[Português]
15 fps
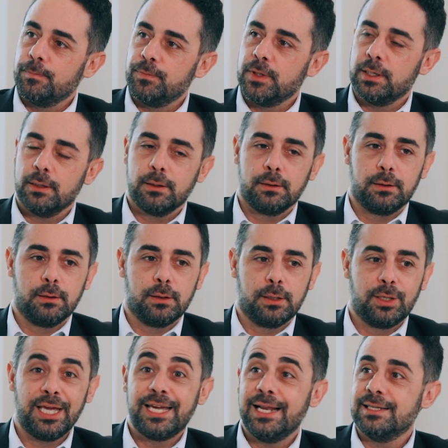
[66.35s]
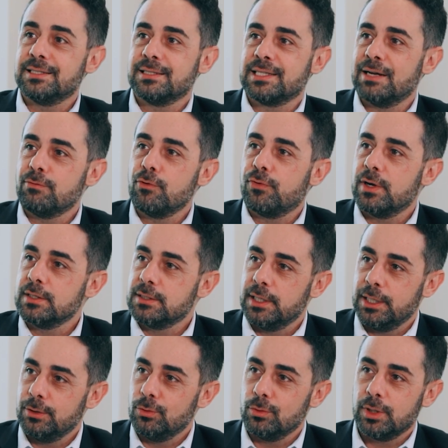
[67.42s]
Né? O que, que eles estavam
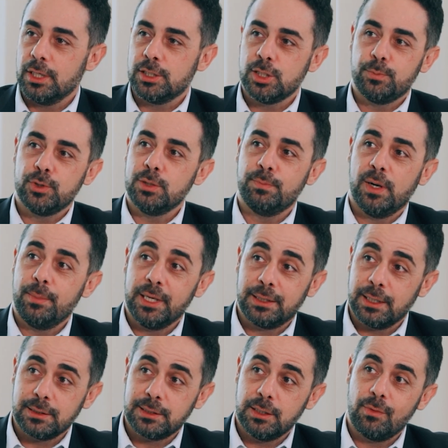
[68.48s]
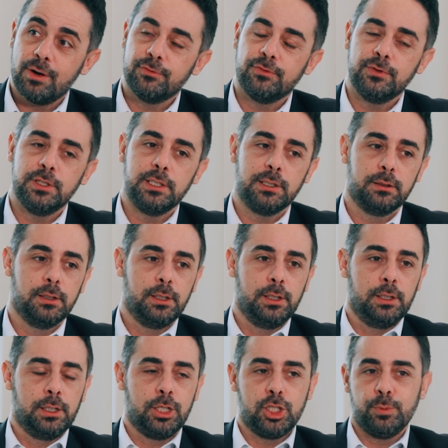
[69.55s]
fazendo, que tipo de implementação havia,
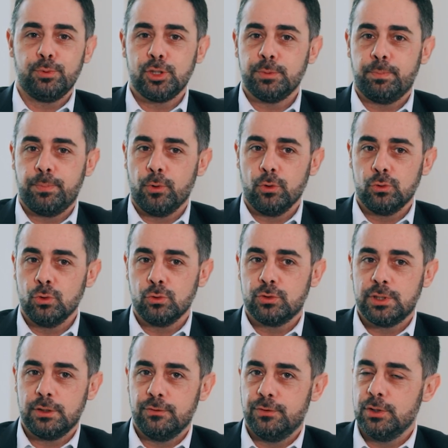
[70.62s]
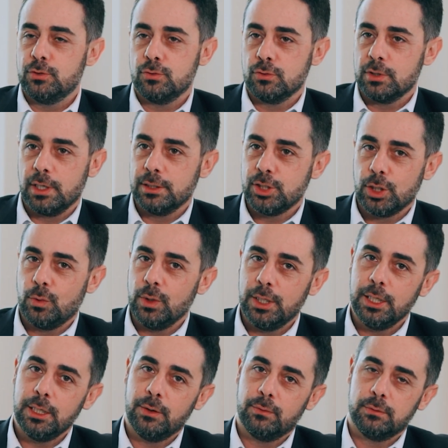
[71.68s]
que tipo de produtos, serviços
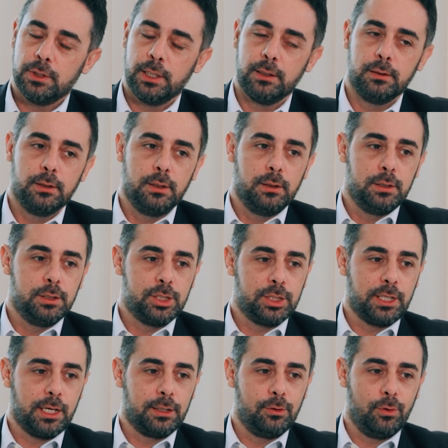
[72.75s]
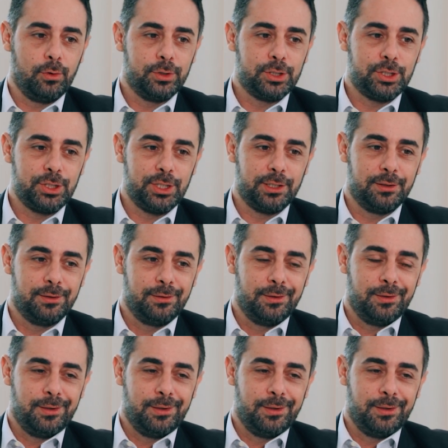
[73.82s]
adquiriam né, de tecnologia.